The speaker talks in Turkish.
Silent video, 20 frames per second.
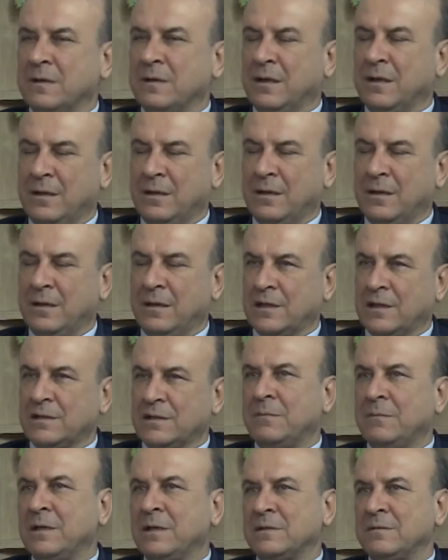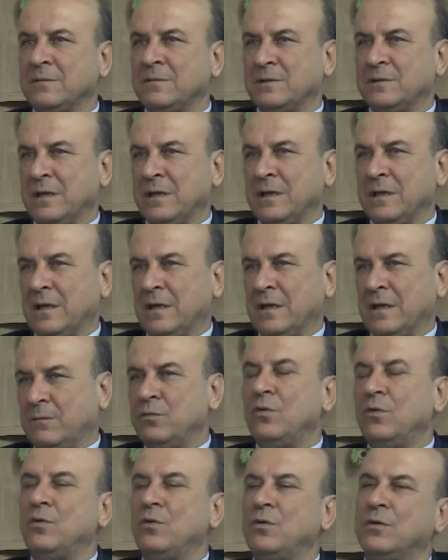Hani karşılamayız diyoruz yani. Bunu
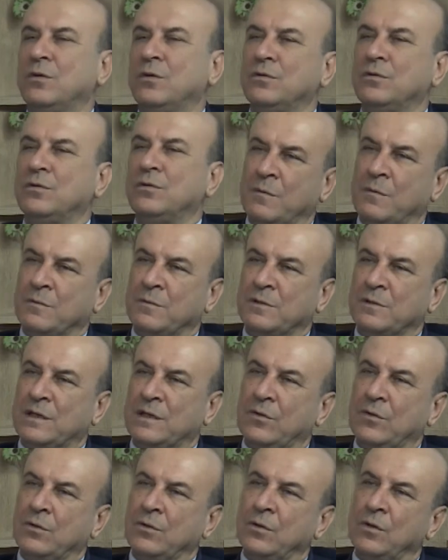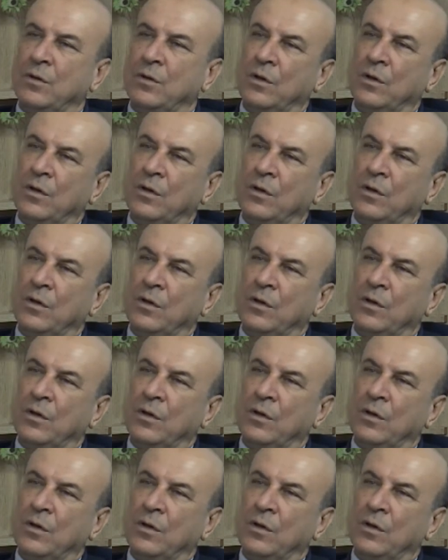e, görmemiz gerekiyor.